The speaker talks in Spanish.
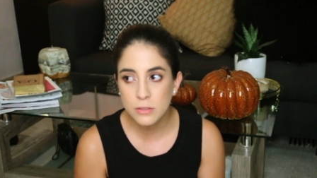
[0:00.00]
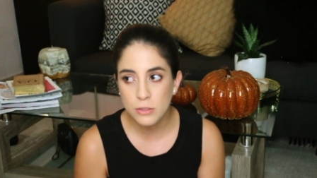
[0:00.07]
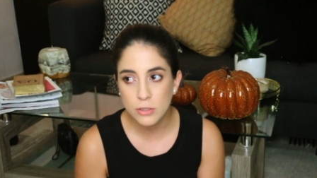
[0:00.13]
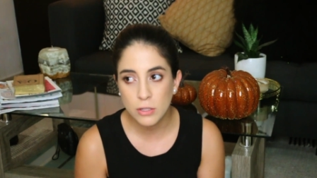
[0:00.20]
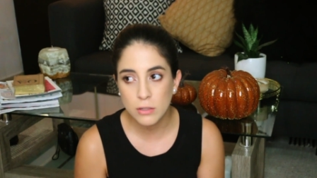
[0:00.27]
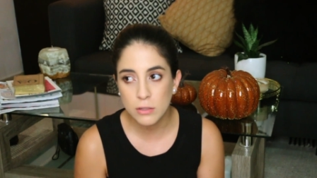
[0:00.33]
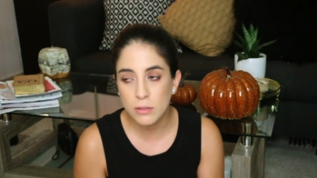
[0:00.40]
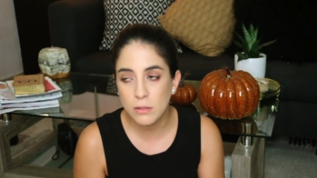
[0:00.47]

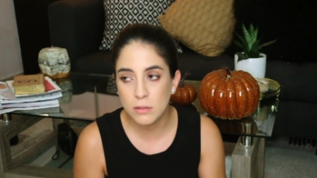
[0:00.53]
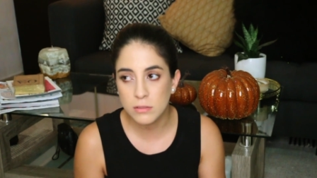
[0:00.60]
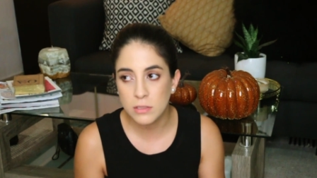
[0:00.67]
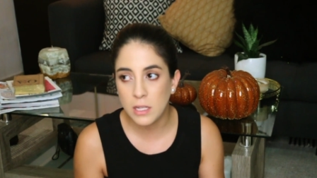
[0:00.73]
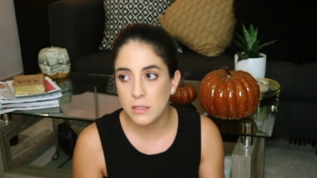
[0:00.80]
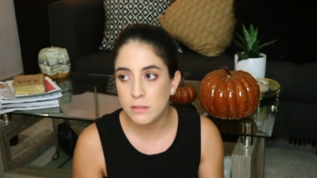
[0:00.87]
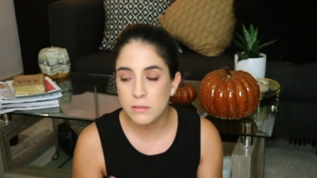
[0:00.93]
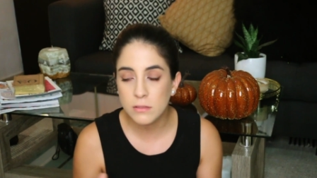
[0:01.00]
yo, o sea,
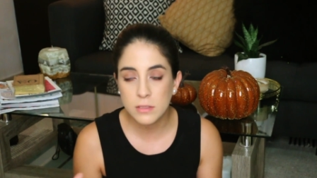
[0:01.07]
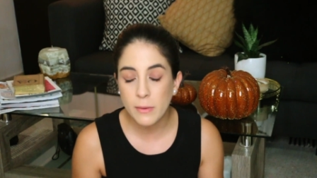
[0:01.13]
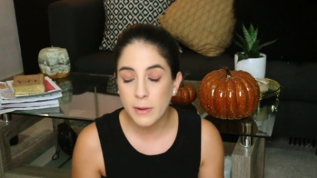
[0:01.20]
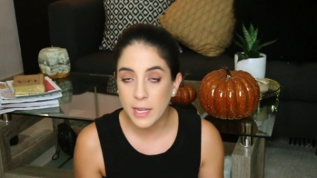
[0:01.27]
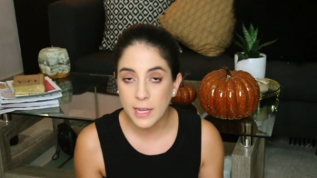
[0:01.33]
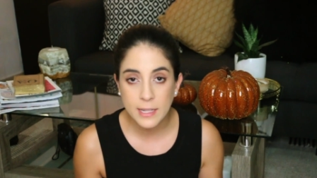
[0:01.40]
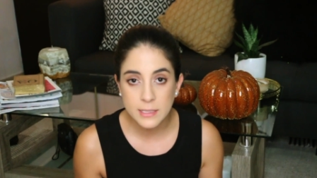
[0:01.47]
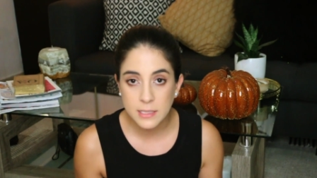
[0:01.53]
no sabría
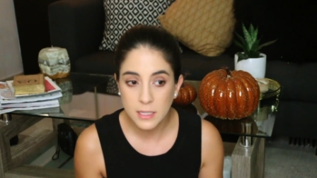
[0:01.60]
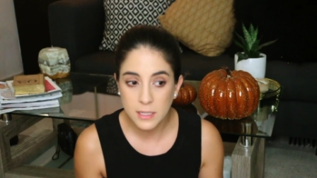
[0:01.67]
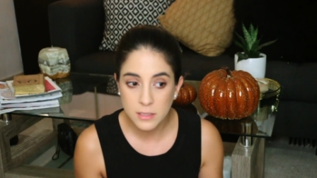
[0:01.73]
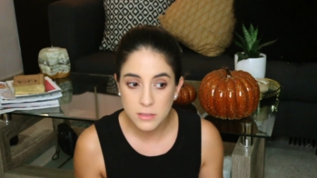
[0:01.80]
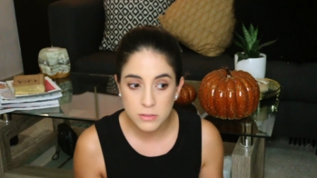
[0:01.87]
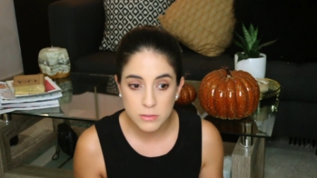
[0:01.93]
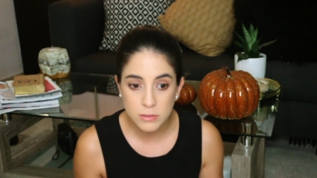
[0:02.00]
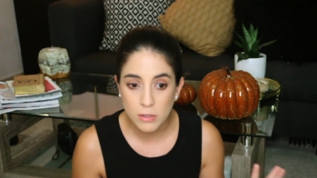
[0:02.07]
qué hacer,
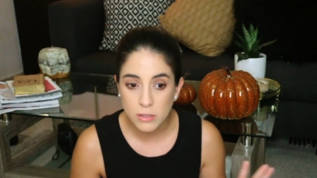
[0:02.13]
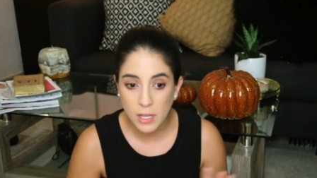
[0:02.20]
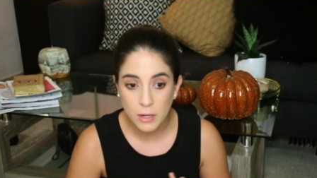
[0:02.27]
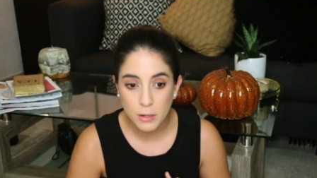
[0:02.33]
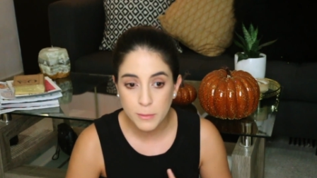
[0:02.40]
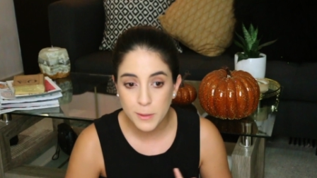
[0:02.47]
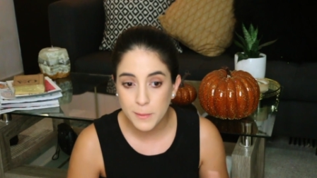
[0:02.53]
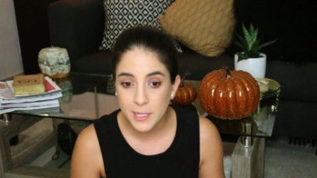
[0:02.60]
yo ya no
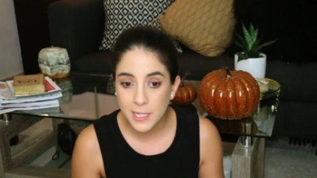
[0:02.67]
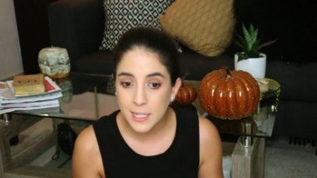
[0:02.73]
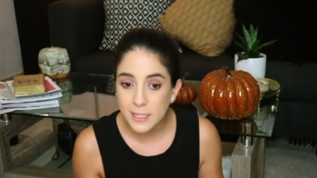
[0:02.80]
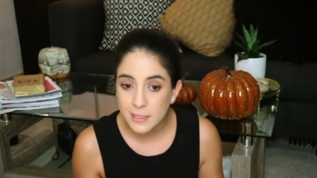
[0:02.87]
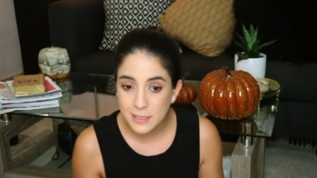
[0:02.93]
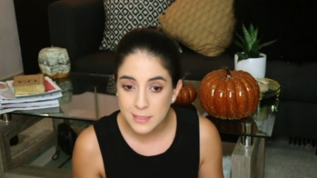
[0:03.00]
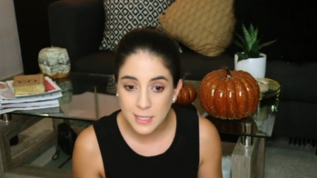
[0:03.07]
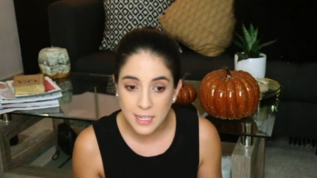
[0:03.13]
viviría en
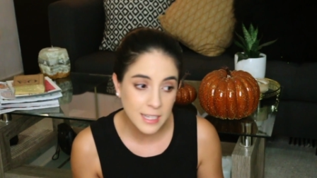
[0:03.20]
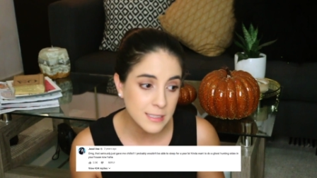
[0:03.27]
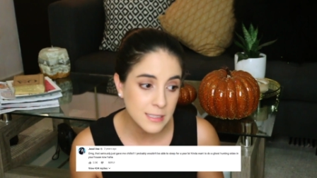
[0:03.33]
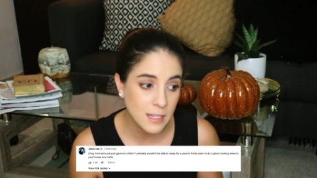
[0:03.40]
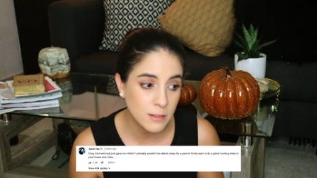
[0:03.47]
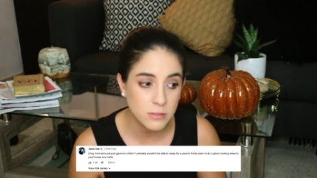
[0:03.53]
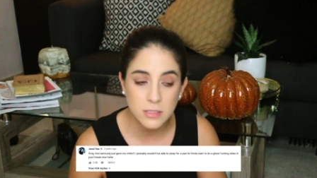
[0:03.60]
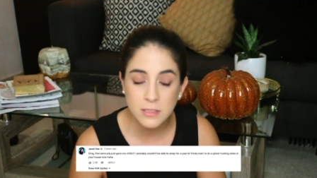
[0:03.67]
esa casa,
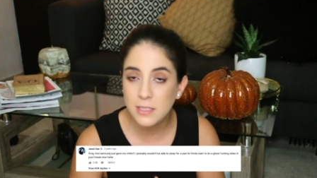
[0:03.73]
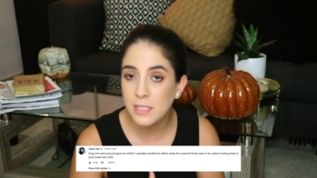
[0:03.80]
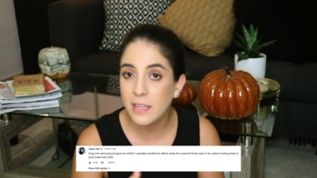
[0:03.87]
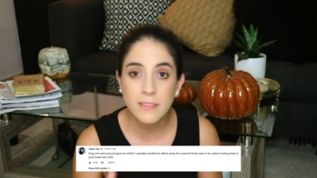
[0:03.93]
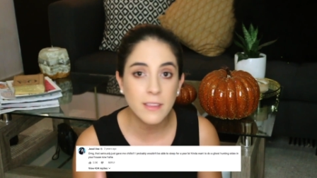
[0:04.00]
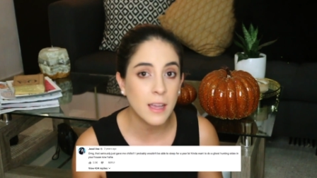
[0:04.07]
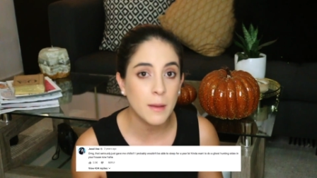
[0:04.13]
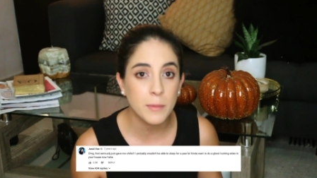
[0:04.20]
no sé si ya se
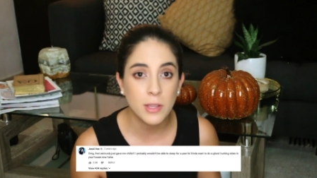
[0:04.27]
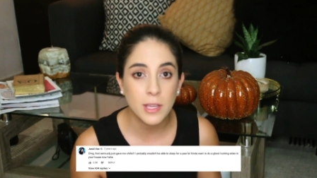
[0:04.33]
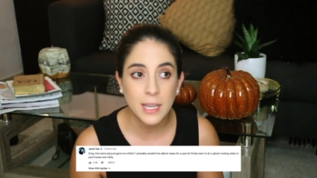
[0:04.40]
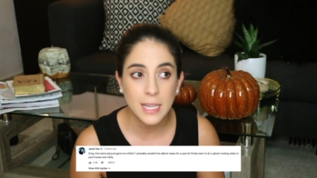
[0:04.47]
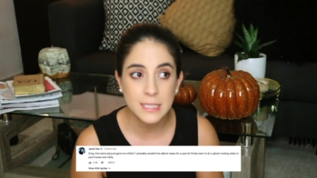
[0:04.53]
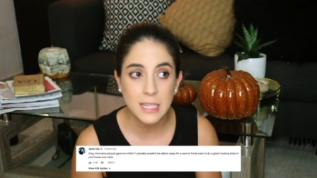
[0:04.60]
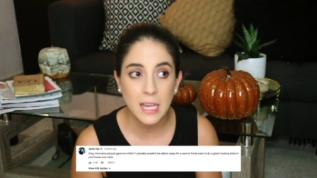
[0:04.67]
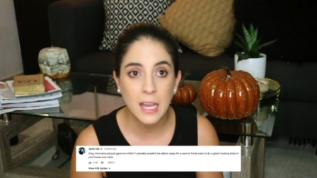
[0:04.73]
cambió de
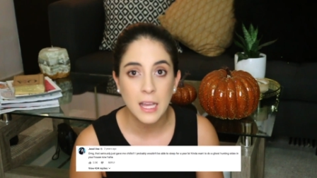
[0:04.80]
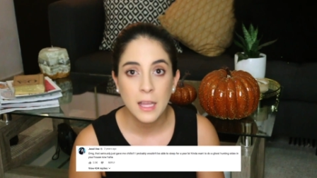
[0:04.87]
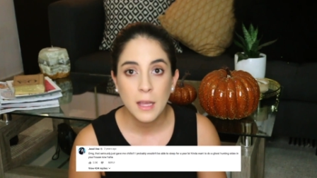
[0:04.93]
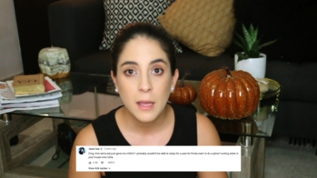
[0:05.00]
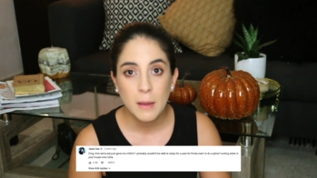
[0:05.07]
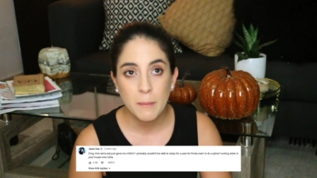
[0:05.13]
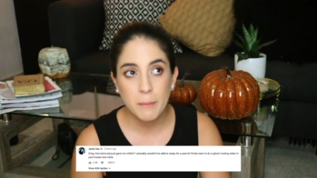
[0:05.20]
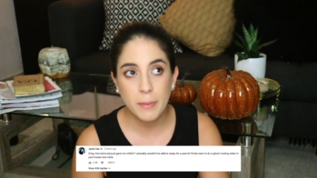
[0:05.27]
casa,
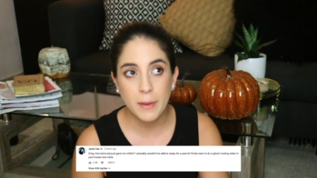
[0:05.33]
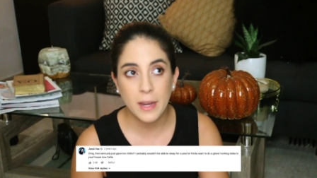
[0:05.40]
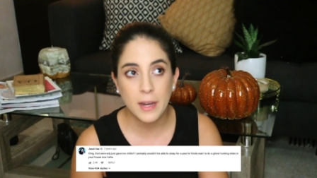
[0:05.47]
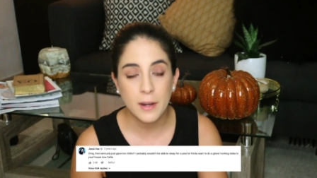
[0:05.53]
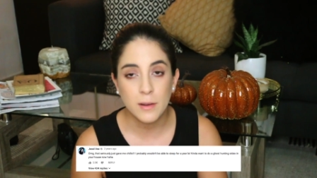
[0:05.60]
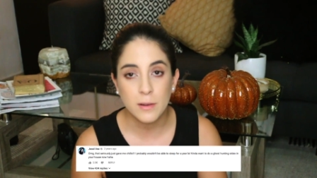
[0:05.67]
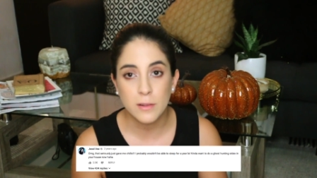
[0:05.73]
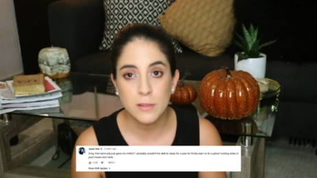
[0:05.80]

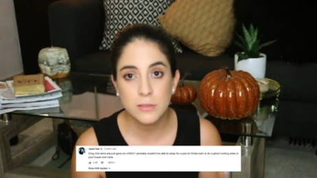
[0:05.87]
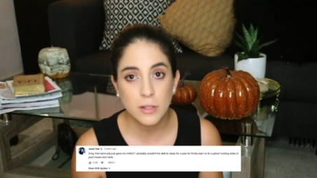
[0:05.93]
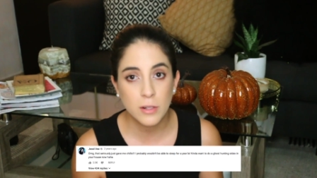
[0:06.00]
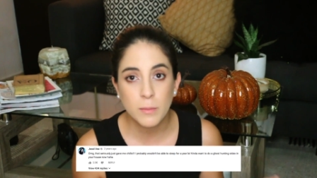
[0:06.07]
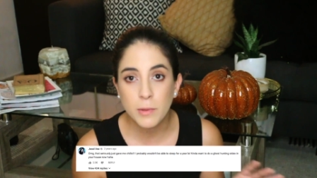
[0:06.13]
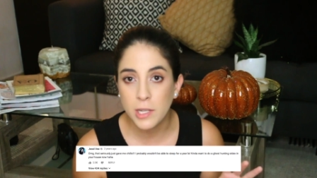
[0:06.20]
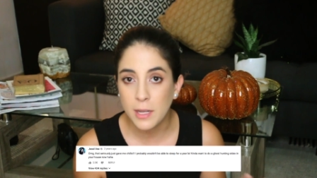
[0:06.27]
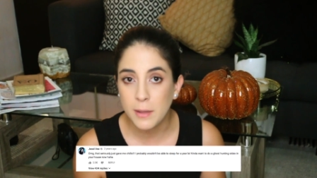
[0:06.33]
pero yo no
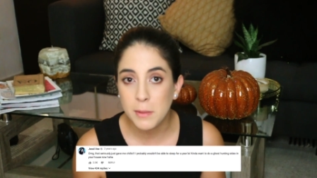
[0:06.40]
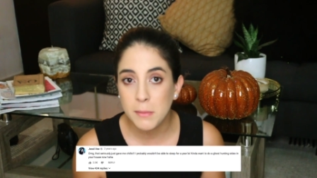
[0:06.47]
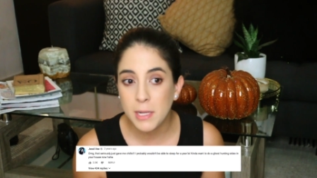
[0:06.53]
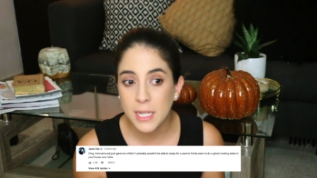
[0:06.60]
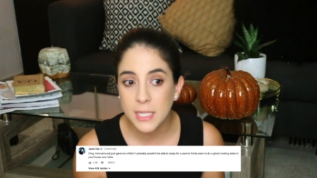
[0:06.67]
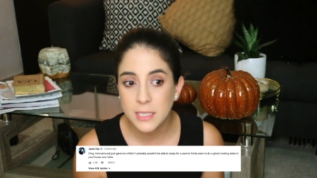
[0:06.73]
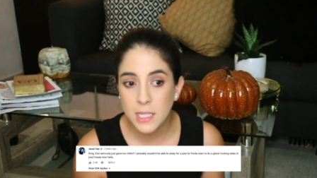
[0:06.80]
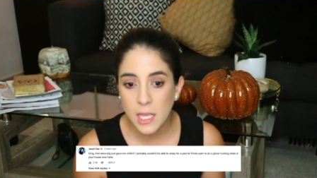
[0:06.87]
podría vivir
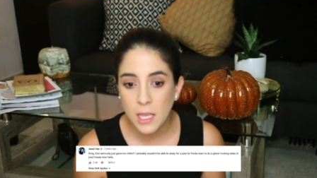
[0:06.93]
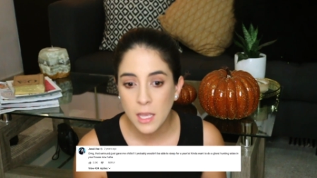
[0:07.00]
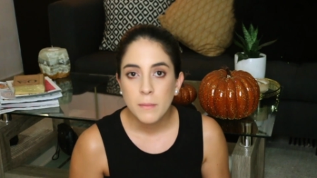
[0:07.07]
así.